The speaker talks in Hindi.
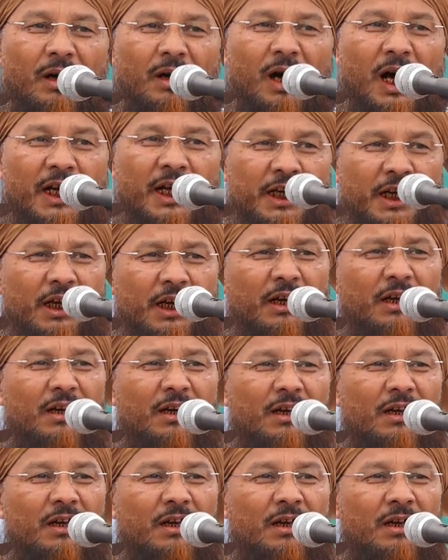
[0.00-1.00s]
अली
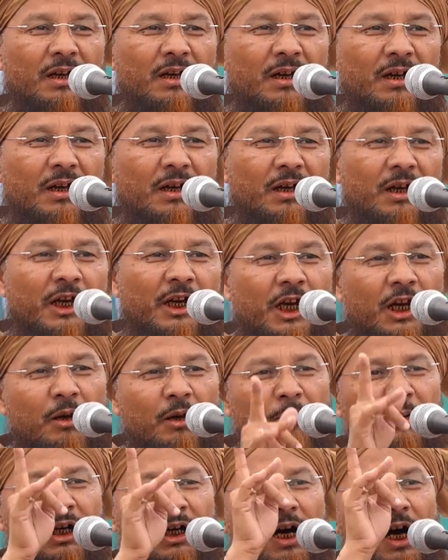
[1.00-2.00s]

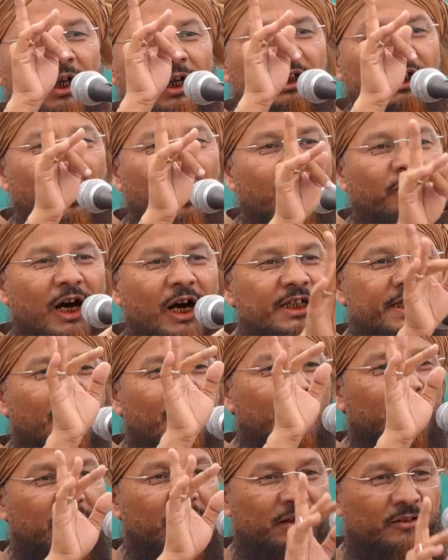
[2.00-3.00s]
इल्म का दरवाजा
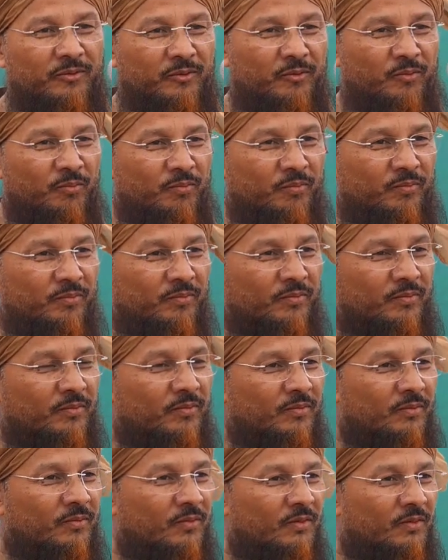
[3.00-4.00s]

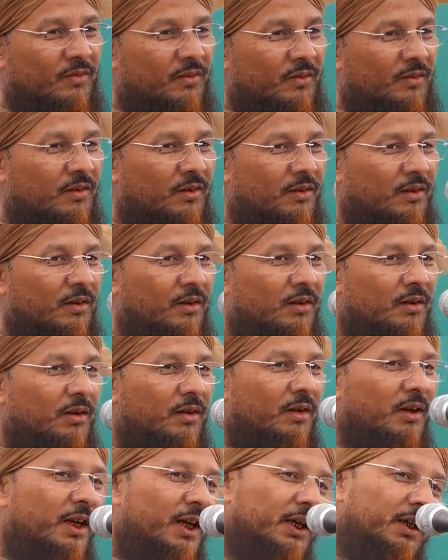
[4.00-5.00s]
जी
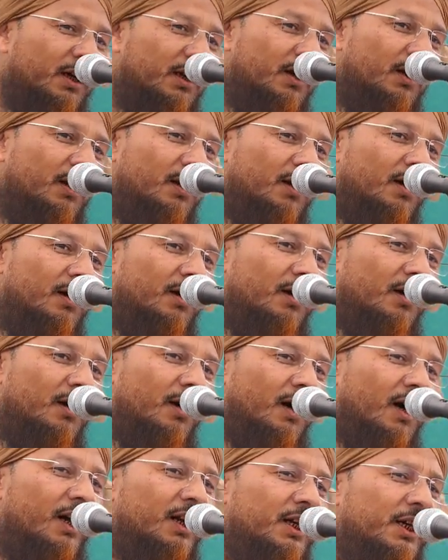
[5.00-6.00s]

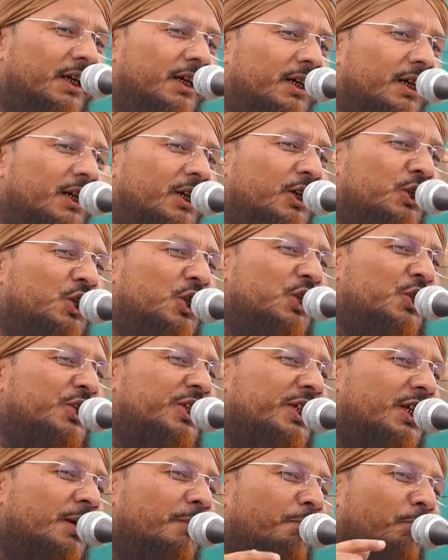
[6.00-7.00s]
लेकिन अली ने
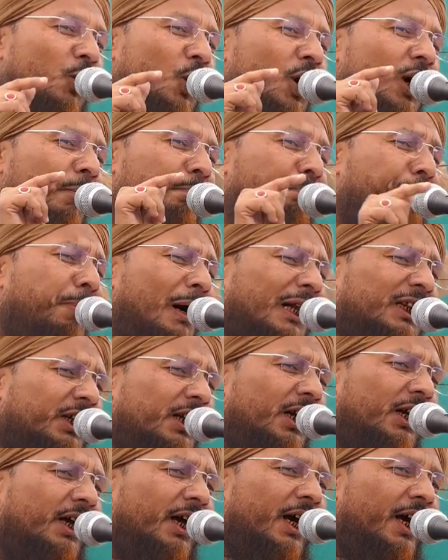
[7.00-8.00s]
जिनसे मोहब्बत
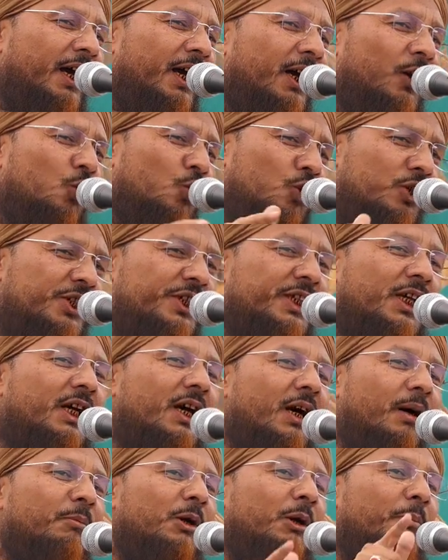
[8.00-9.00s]
की है उनसे
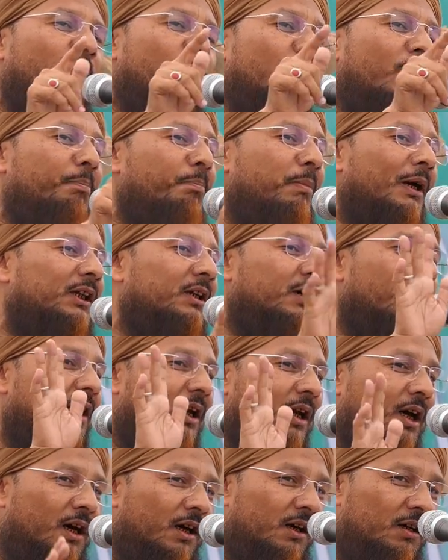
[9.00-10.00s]
हमें मोहब्बत
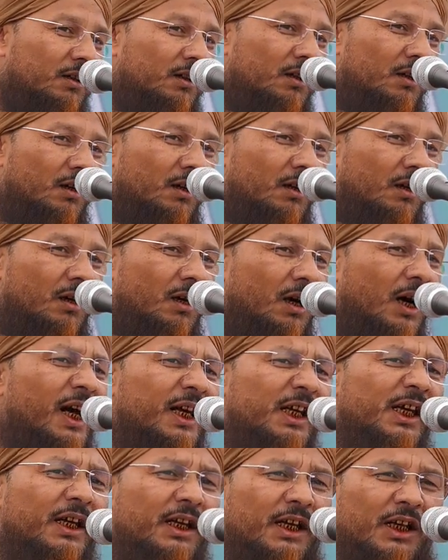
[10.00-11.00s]
करना बहुत अच्छा
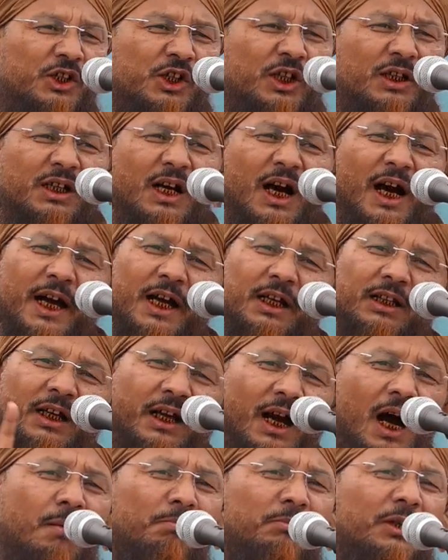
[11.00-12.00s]
अली ने जिनका
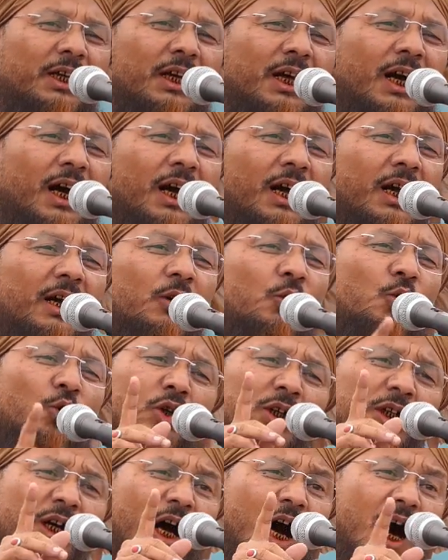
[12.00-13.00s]
एहतराम किया है
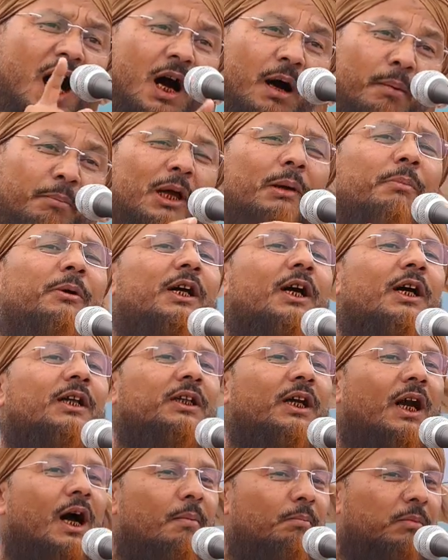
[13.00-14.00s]
उनका हमें भी
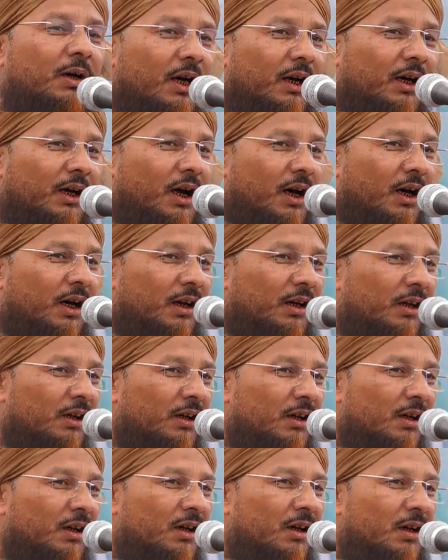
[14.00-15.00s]
एहतराम
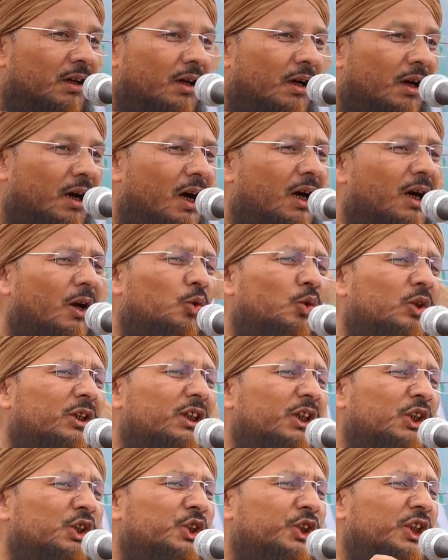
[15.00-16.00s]
करना अगर
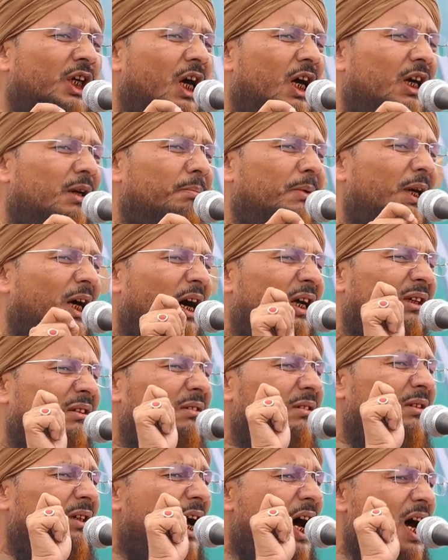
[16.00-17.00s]
उनकी शान में
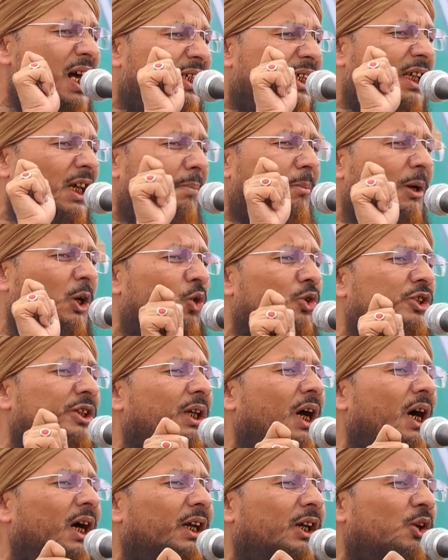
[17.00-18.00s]
अदना सी भी
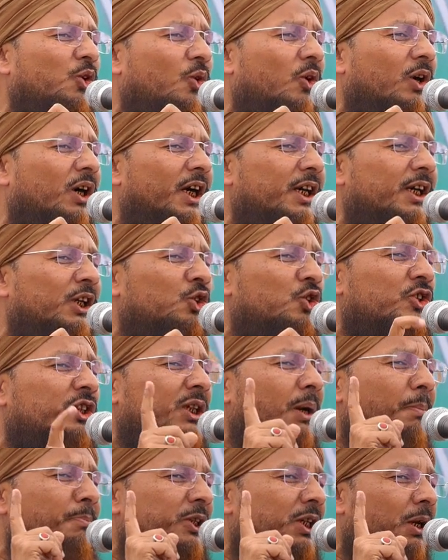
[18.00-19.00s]
गुस्ताखी हो गई तो
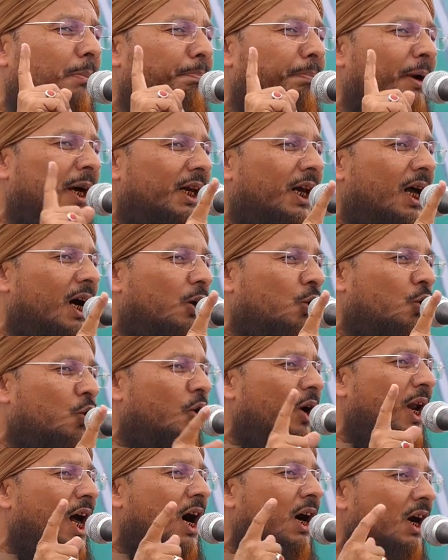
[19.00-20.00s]
सबसे पहला
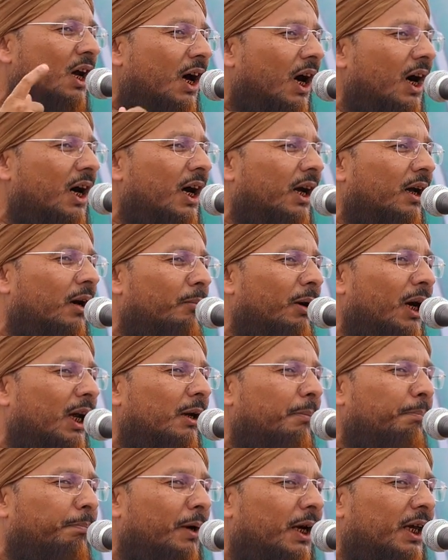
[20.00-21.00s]
कोड़ा अगर
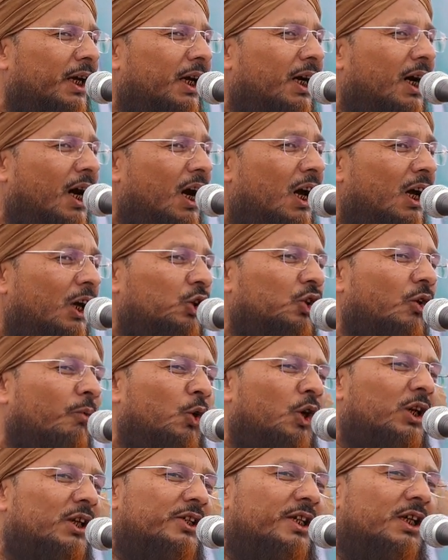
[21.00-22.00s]
हमारे पड़ेगा तो
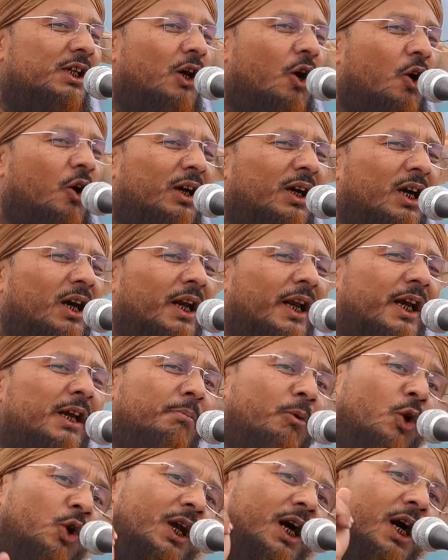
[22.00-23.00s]
वो किसी और का नहीं
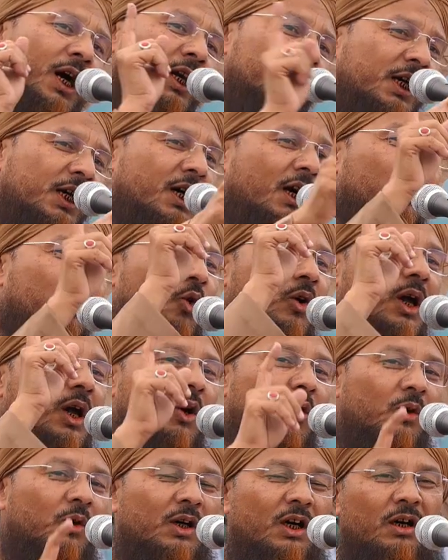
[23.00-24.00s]
मौला अली का कोड़ा
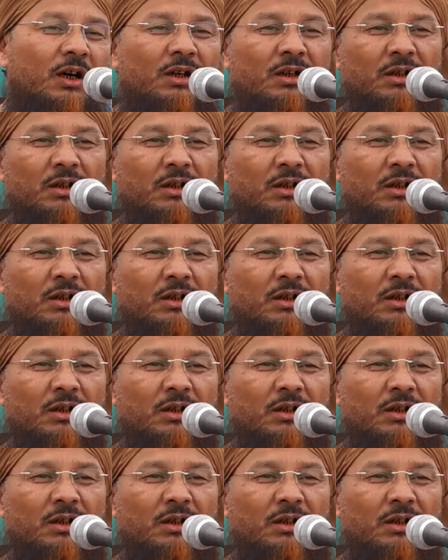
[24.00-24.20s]
होगा